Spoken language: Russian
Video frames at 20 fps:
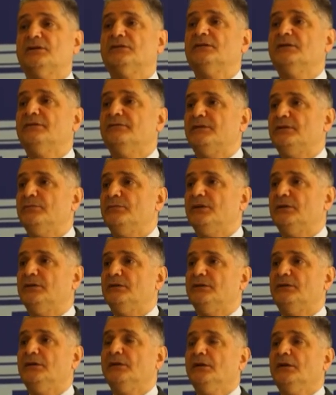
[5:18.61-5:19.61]

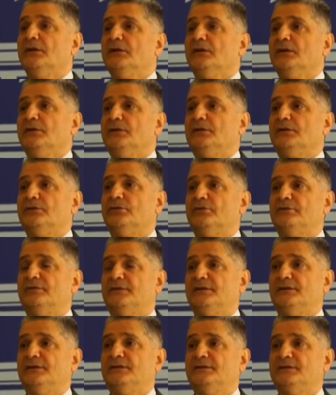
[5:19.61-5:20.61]
Одновременно
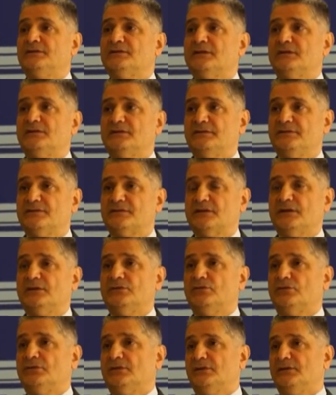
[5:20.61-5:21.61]
новая инициатива, с
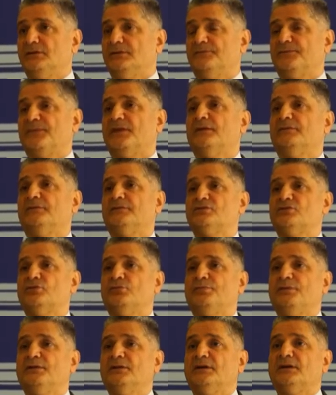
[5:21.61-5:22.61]
которой
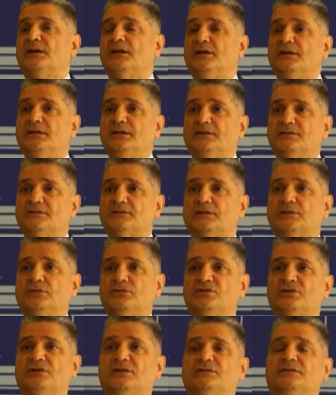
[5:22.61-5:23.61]
выступила коллега,
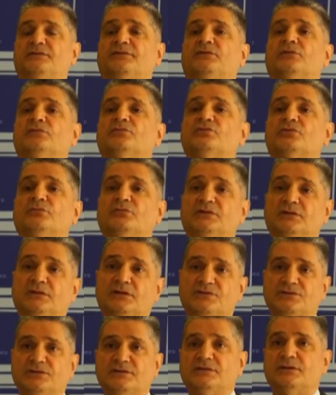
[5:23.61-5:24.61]
заключается в том, что мы
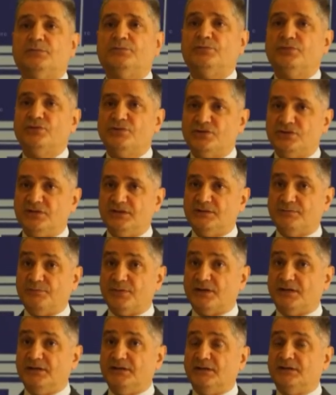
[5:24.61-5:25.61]
должны запустить
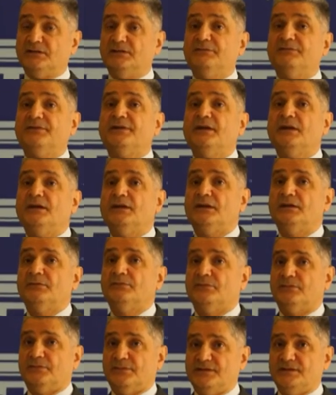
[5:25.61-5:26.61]
проекты в реальном
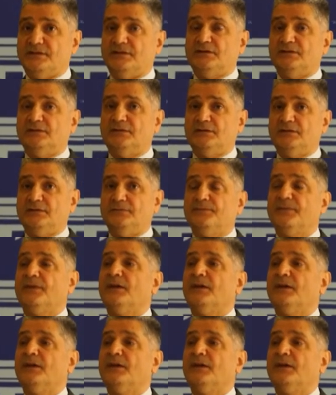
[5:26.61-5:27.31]
секторе